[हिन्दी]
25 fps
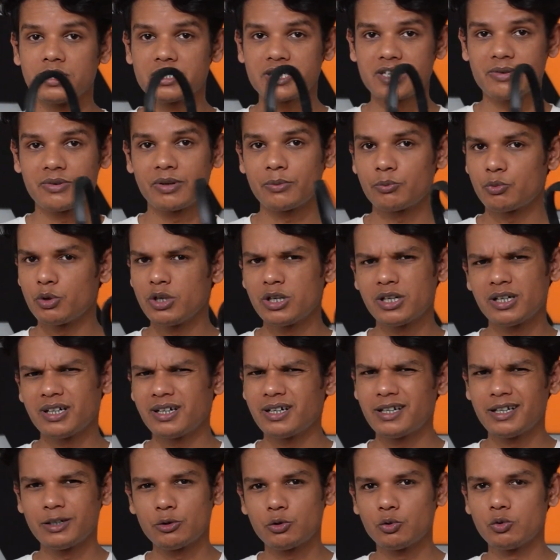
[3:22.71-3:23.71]
सेवन पॉइंट
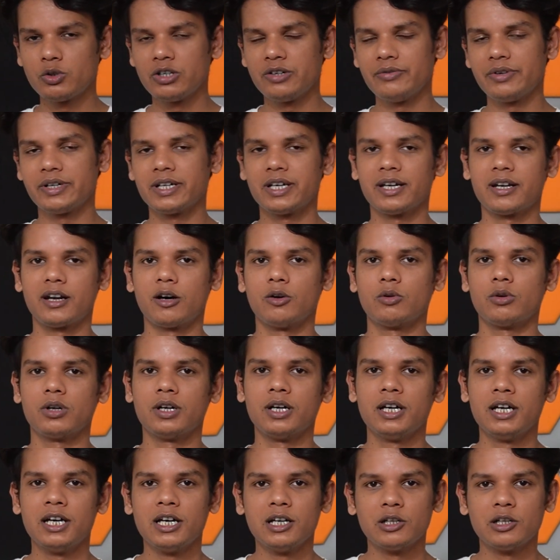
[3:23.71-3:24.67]
टू डी बी के अराउंड